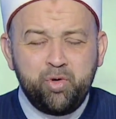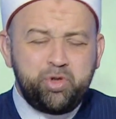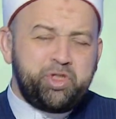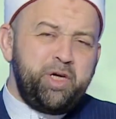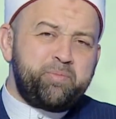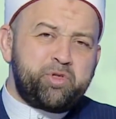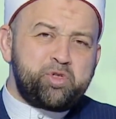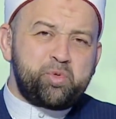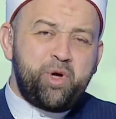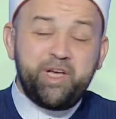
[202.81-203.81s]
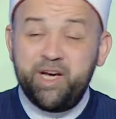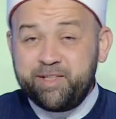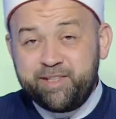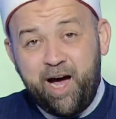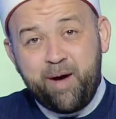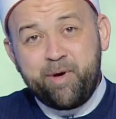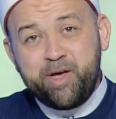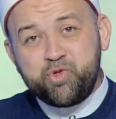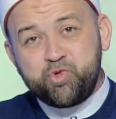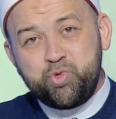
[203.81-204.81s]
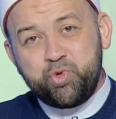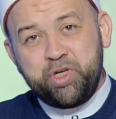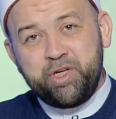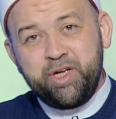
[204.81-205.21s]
وتعبت شويه التعب هيزول